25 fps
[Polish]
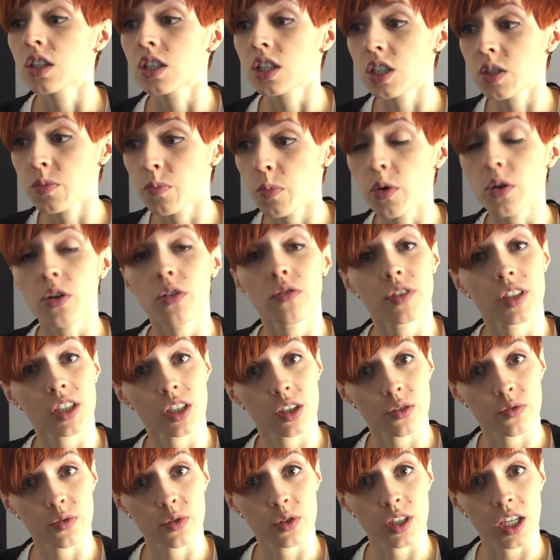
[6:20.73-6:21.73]
Sporo
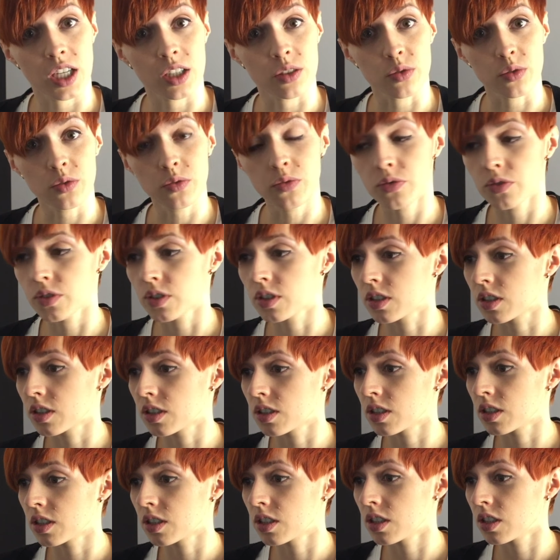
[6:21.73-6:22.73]
węglowodanów
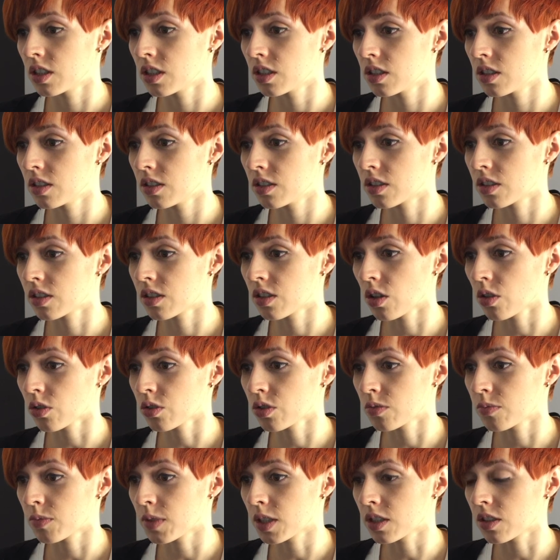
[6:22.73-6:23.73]
e, i
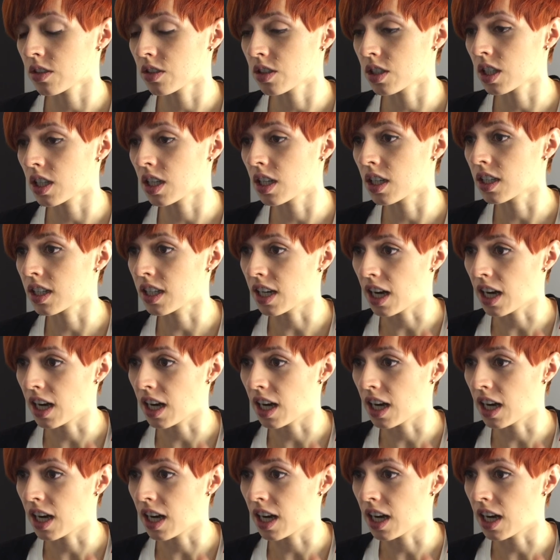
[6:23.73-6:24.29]
118